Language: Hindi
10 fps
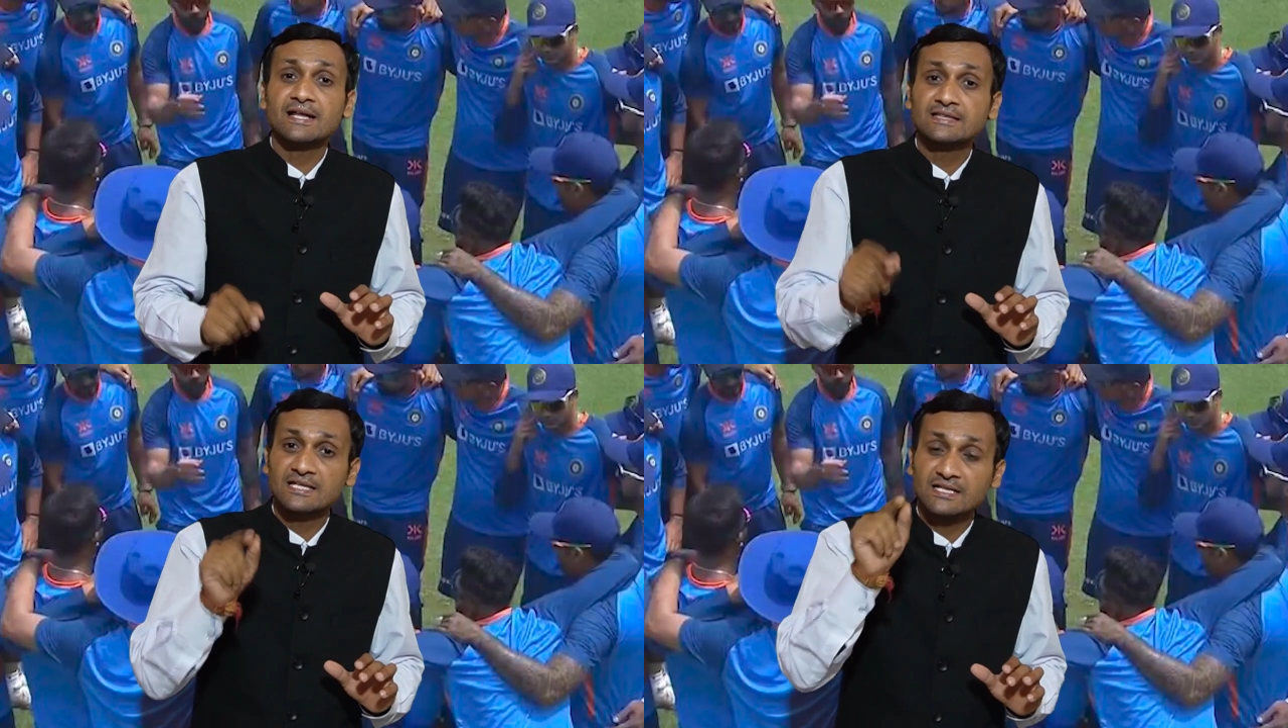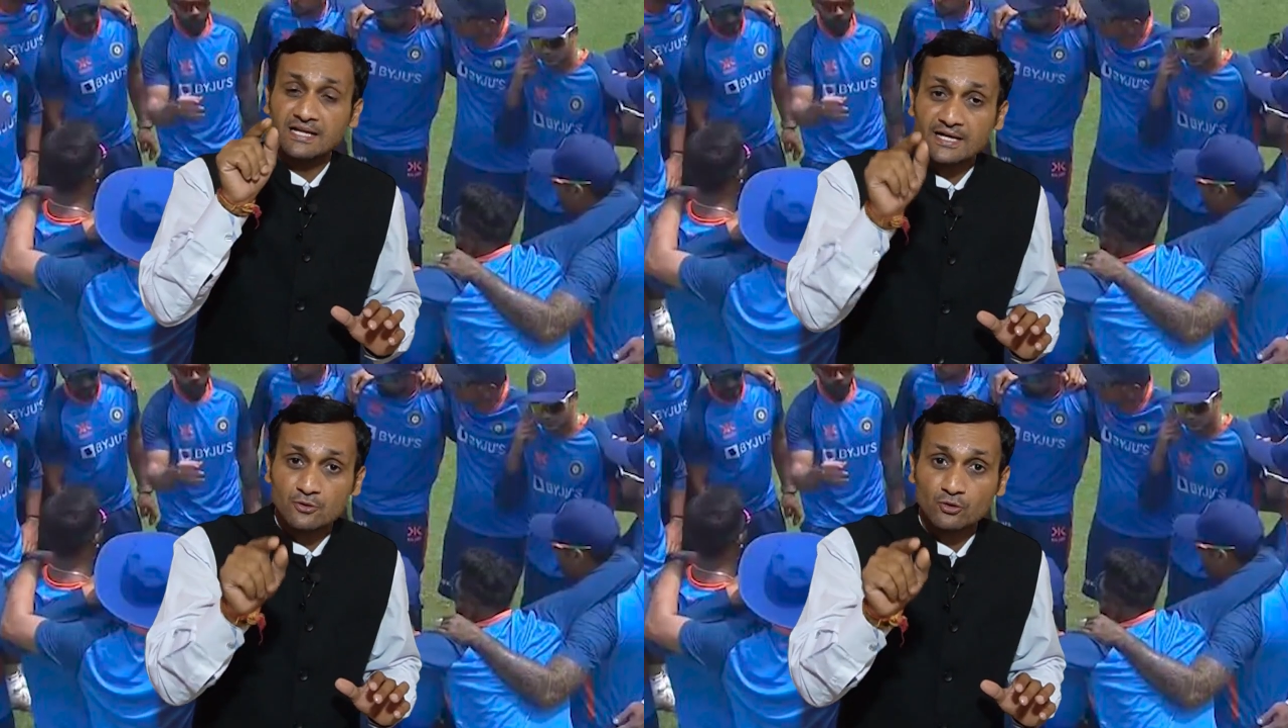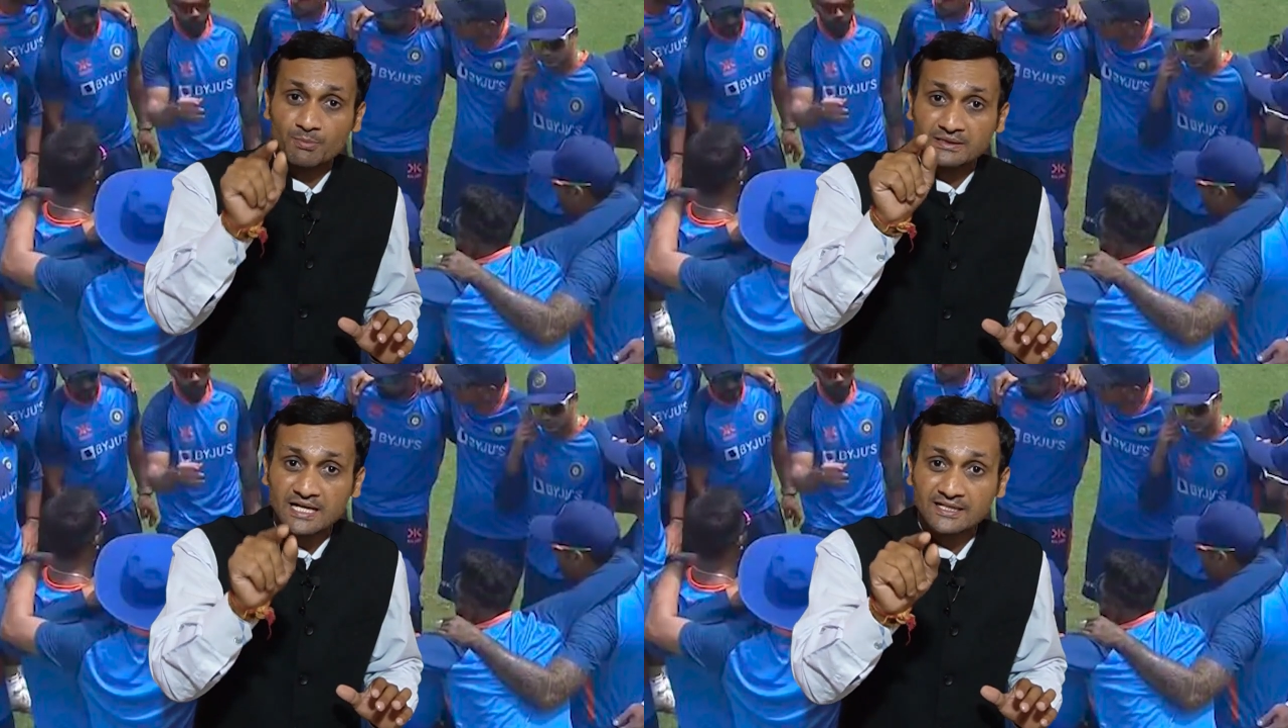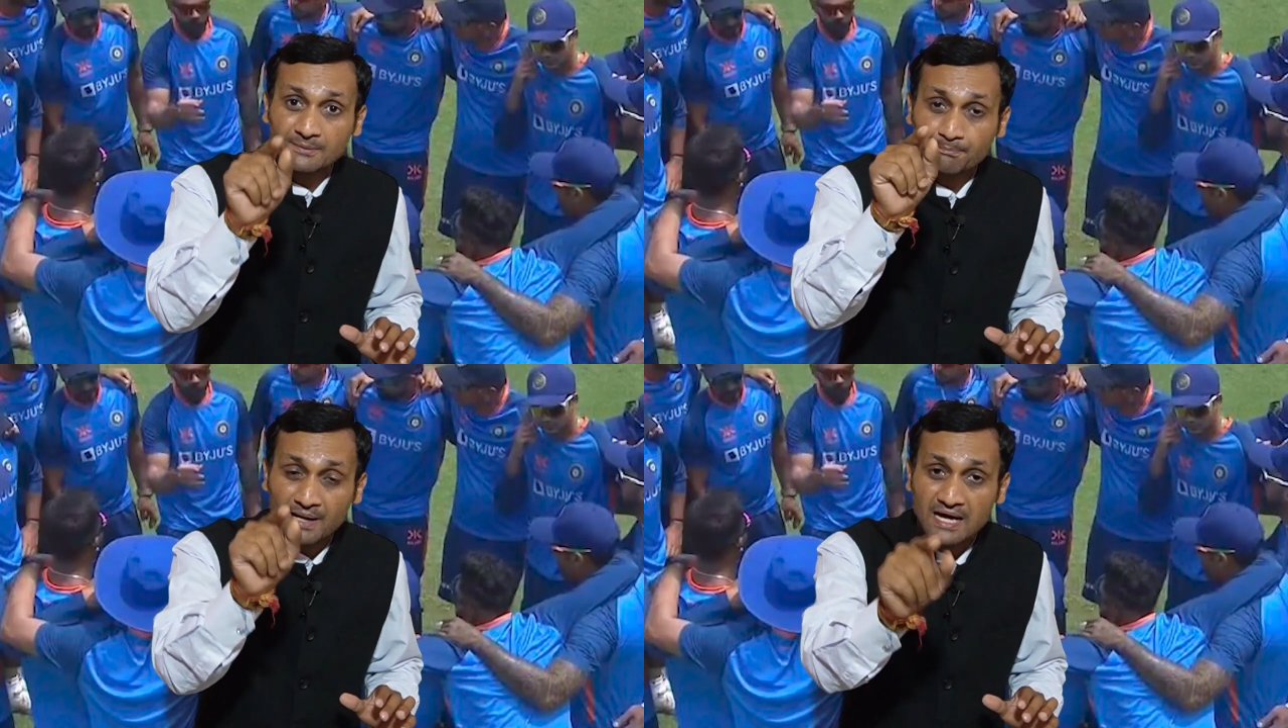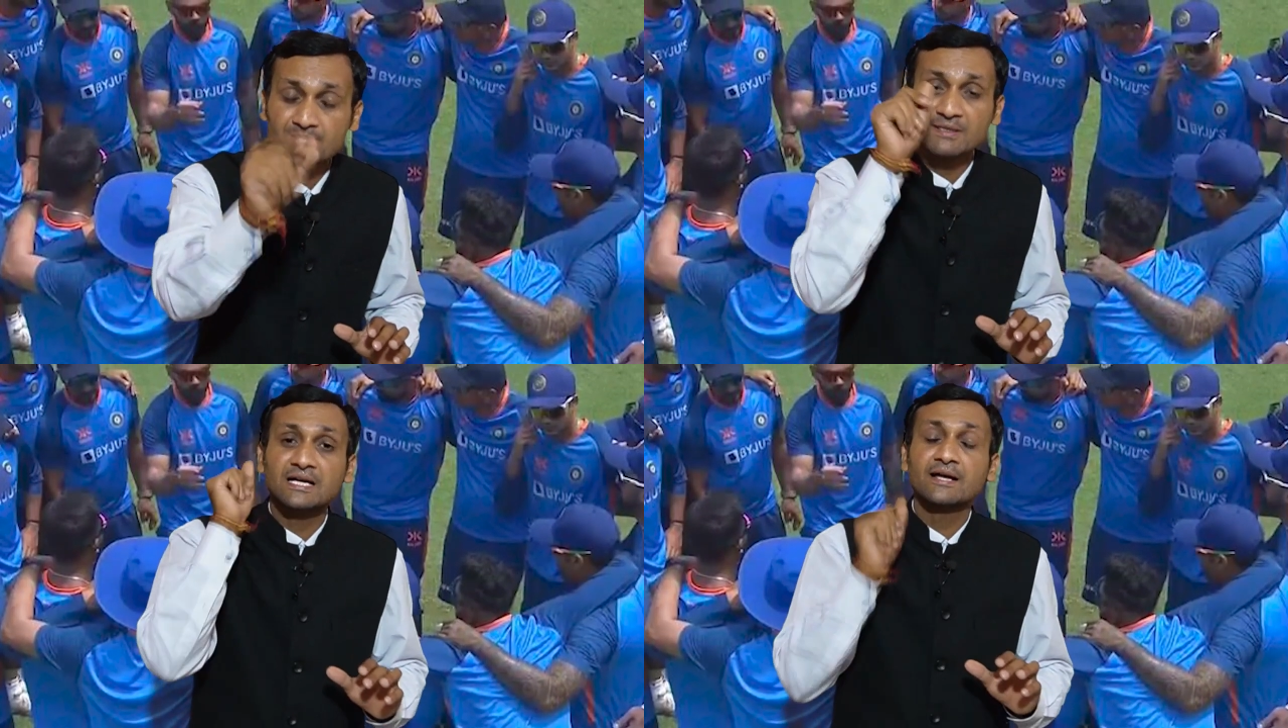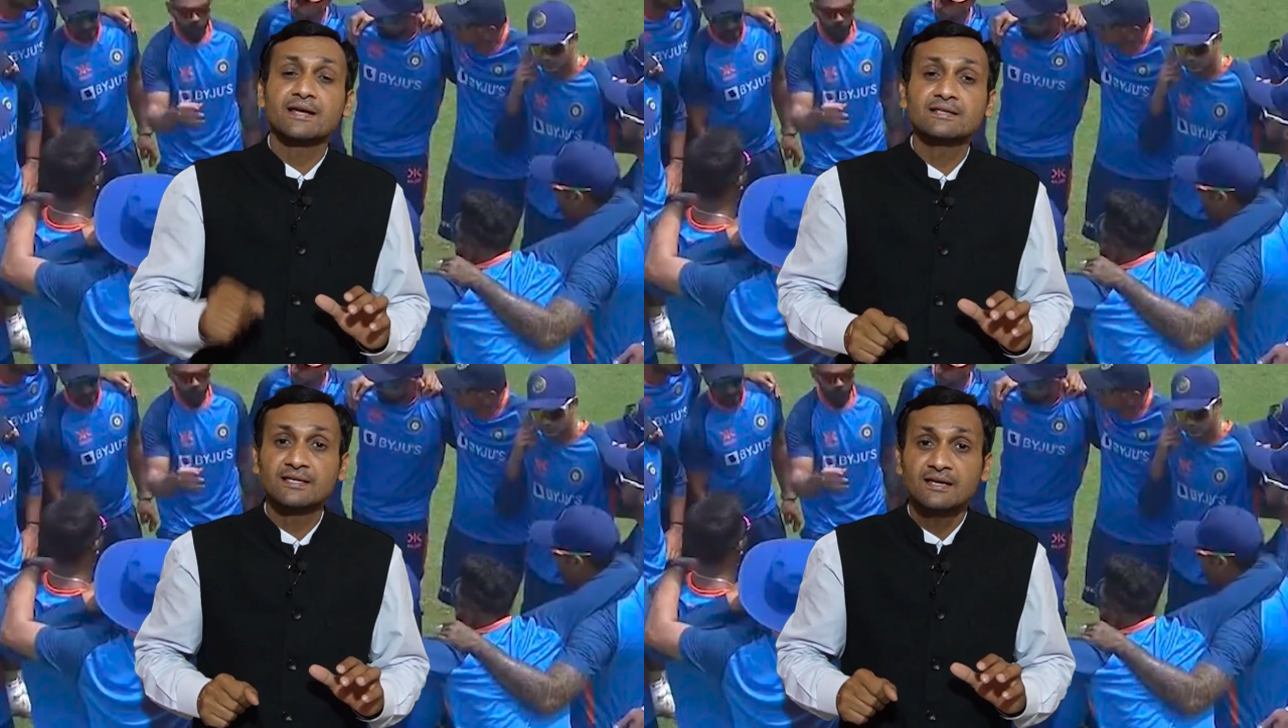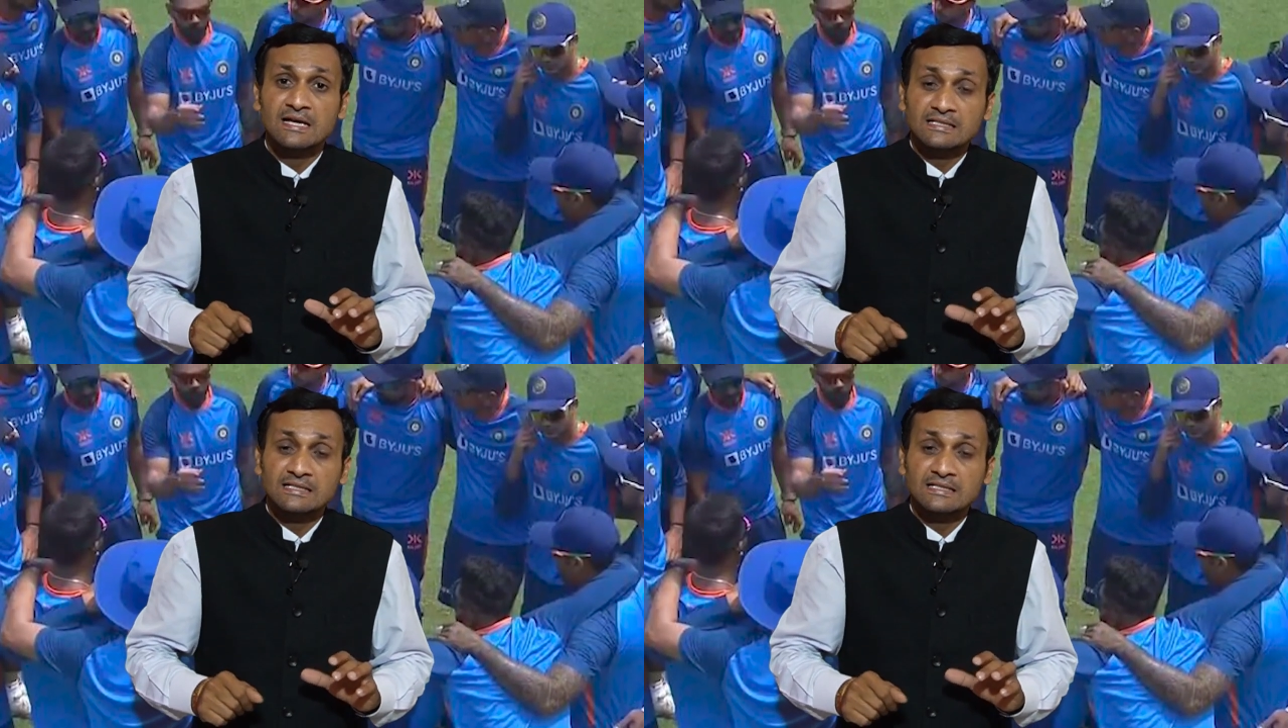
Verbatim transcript: रहे थे खिलाड़ियों को बताकर प्लान बता रहे थे